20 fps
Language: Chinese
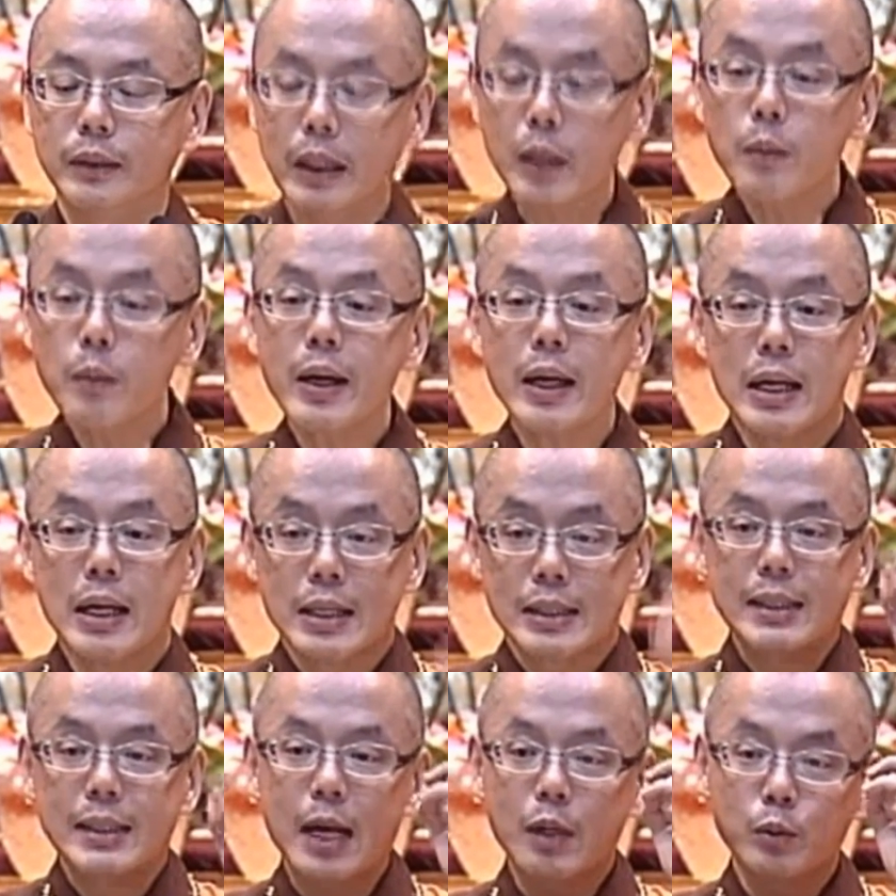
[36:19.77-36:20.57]
因为
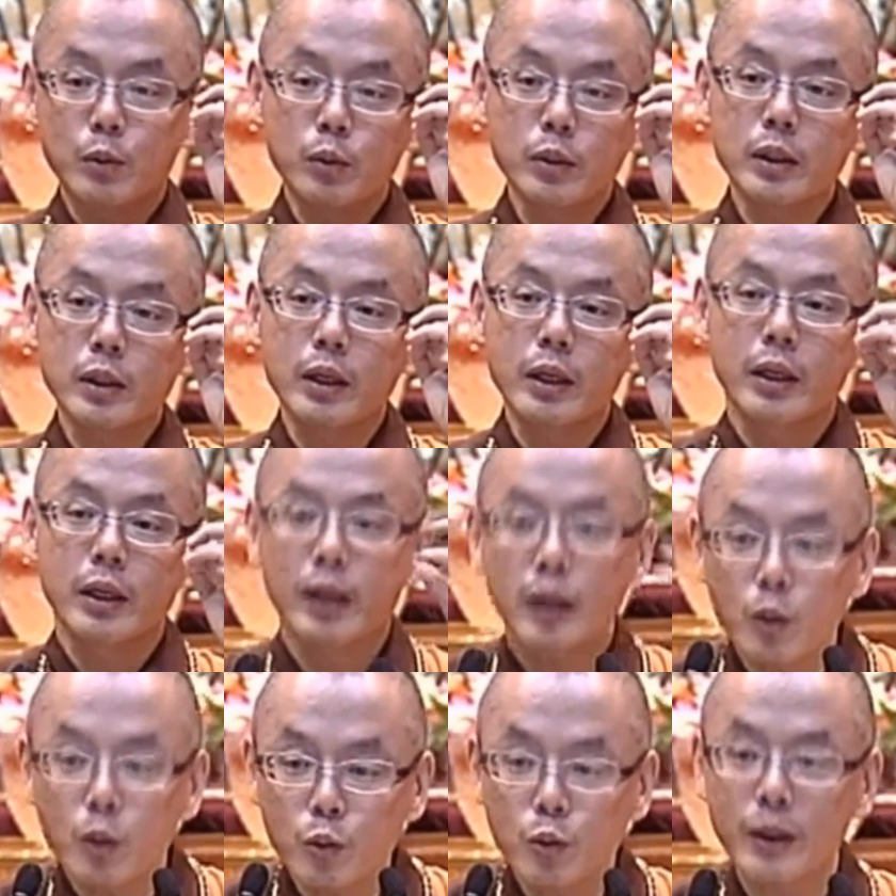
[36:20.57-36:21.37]
假如是
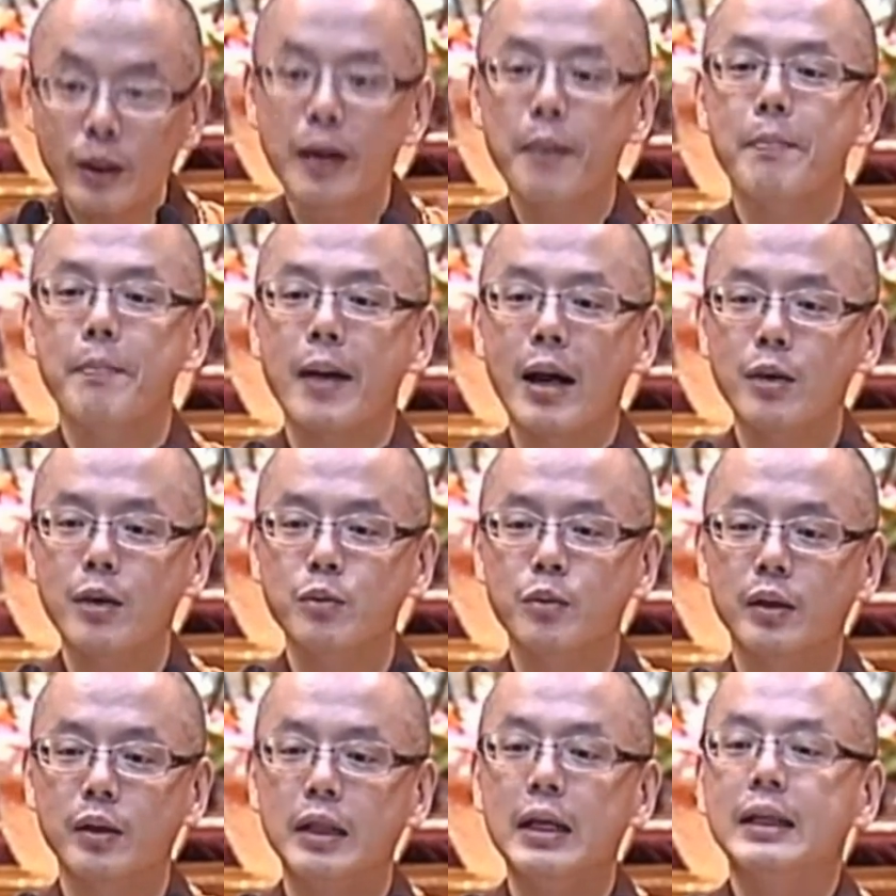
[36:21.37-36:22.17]
huge
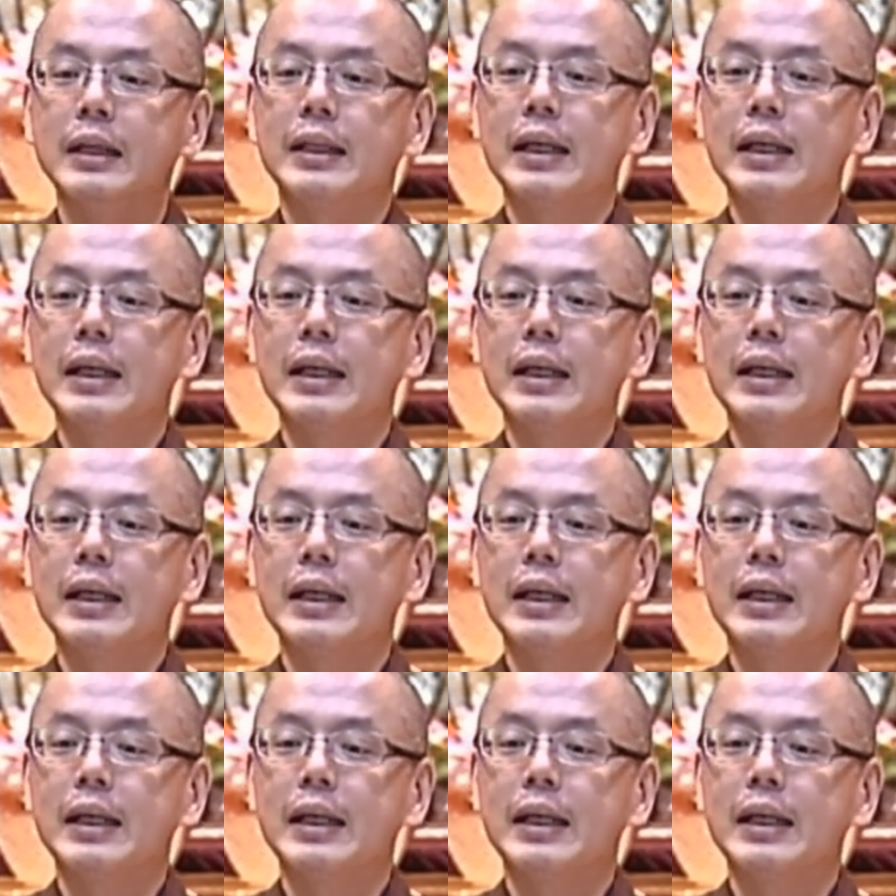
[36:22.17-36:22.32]
compassion，